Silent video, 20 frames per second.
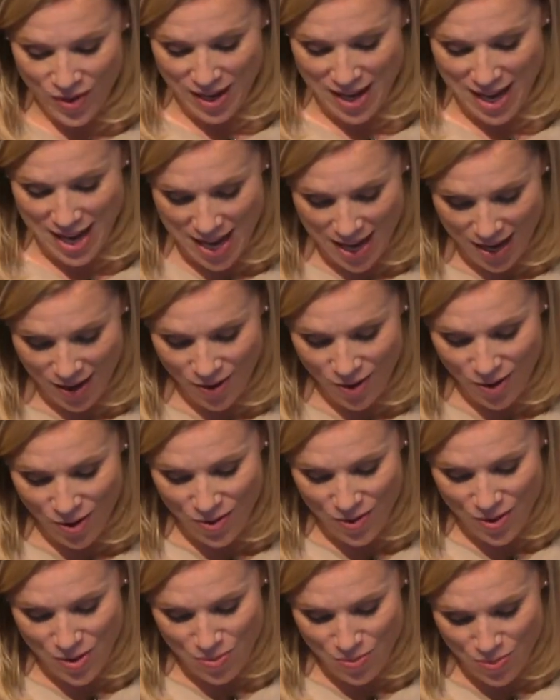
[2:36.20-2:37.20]
英
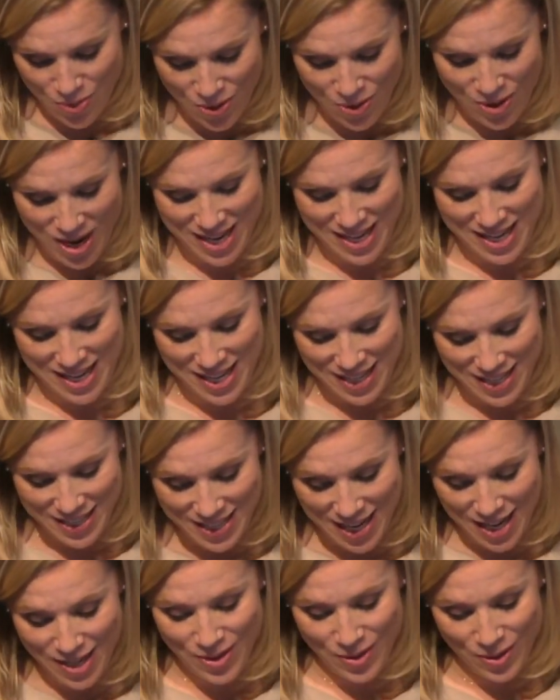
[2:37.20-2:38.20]
語貿易
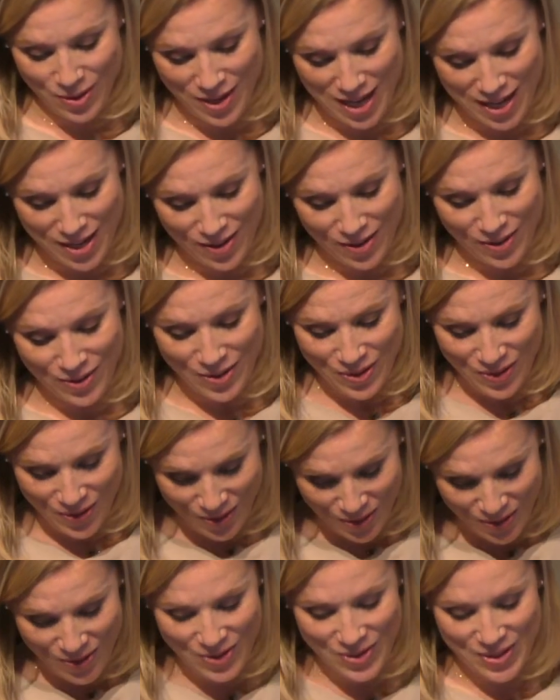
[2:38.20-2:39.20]
産業など
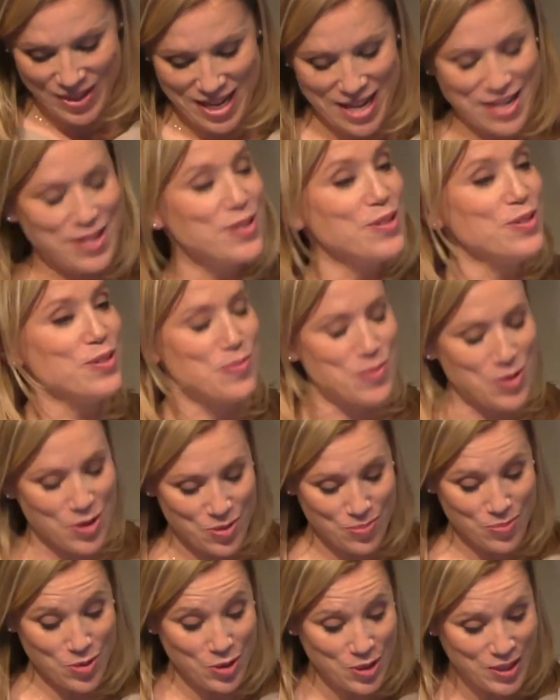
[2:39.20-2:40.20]
の研究の
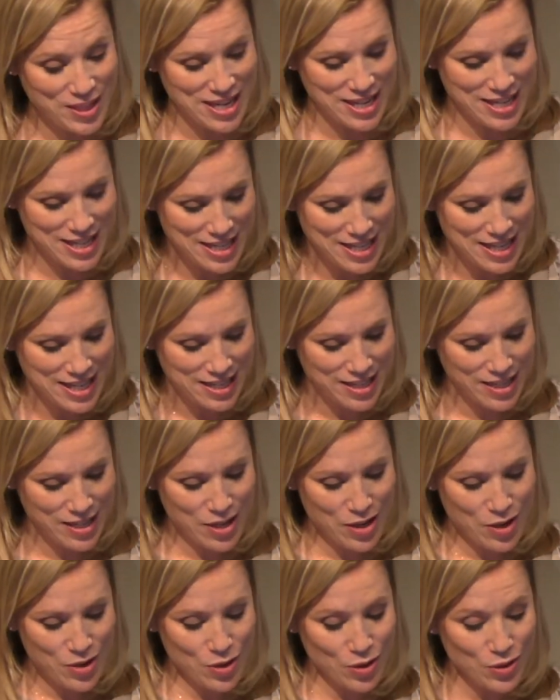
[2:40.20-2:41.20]
目的に
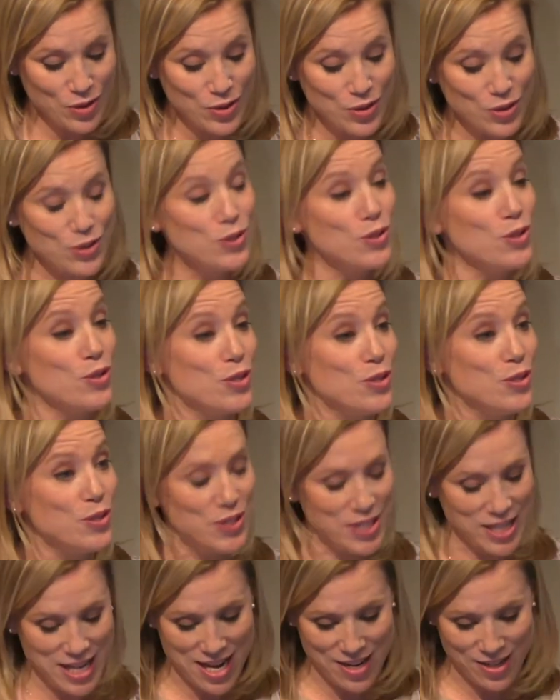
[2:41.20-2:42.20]
ロンドンの
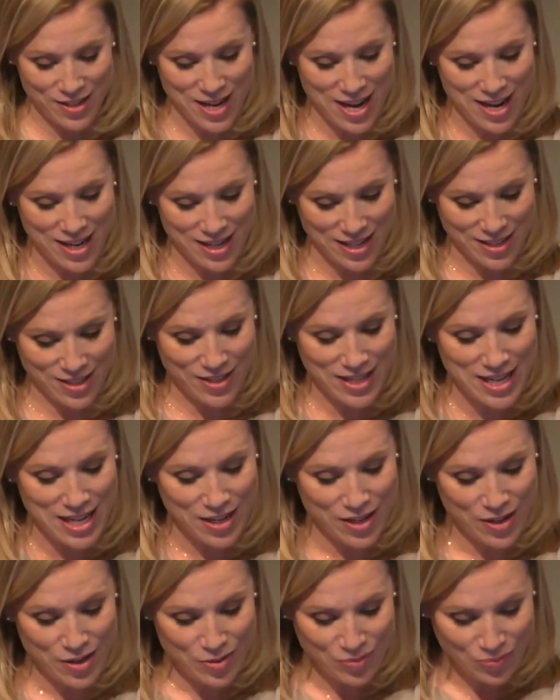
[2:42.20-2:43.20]
UCL 大学に
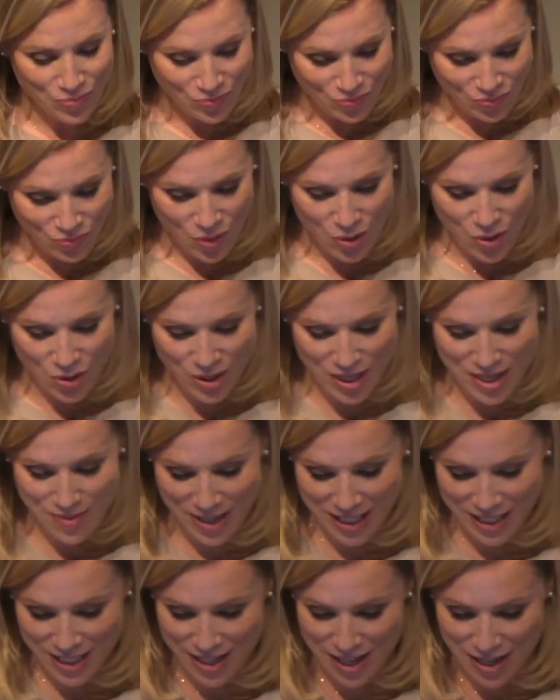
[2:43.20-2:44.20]
送り
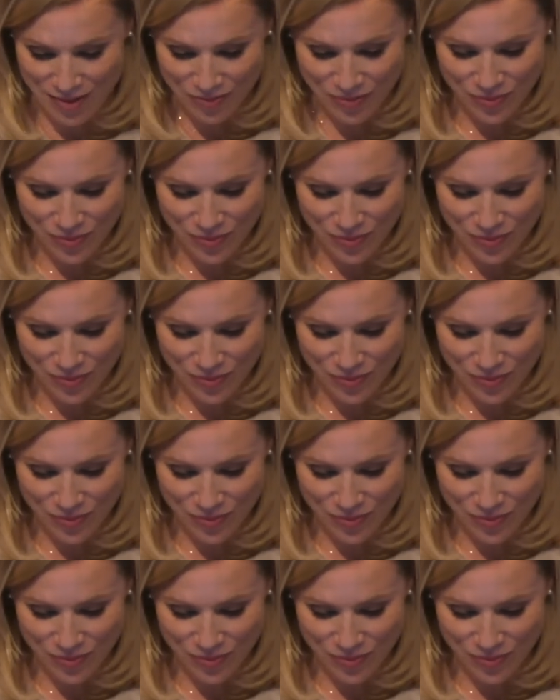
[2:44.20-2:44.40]
ました